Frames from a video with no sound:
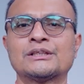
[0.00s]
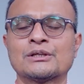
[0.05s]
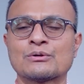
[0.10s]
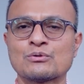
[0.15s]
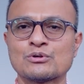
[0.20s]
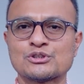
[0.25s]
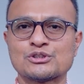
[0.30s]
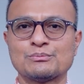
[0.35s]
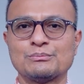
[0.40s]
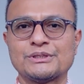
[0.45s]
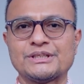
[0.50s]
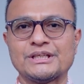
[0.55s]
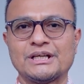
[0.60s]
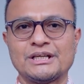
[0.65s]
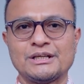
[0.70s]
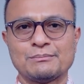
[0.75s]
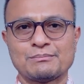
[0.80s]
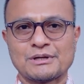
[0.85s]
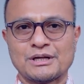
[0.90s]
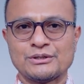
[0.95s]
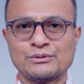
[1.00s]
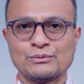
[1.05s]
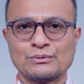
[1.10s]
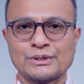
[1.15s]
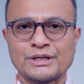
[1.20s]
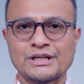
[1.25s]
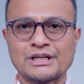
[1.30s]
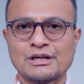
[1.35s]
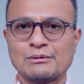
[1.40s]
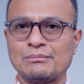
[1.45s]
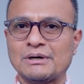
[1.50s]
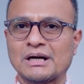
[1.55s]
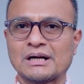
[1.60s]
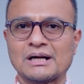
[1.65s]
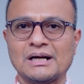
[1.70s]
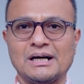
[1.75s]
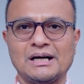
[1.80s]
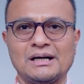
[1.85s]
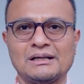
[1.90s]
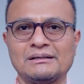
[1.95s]
terus menjadi prajurit
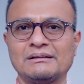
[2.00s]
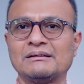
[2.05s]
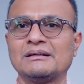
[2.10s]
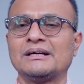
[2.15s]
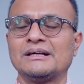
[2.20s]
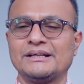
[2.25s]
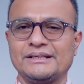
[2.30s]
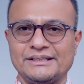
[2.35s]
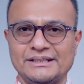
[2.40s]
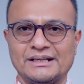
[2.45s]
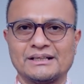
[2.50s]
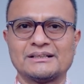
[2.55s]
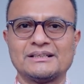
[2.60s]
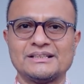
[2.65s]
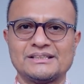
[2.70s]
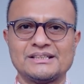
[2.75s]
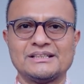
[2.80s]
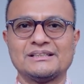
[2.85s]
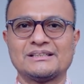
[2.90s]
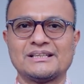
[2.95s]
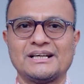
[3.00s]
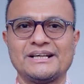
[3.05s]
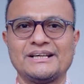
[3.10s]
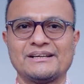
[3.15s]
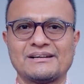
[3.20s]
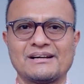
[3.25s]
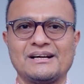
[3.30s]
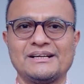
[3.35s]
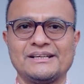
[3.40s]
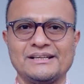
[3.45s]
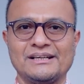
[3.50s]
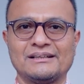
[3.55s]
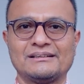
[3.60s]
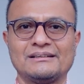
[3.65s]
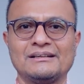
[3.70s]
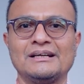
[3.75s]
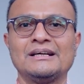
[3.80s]
kebanggaan yang dicintai rakyat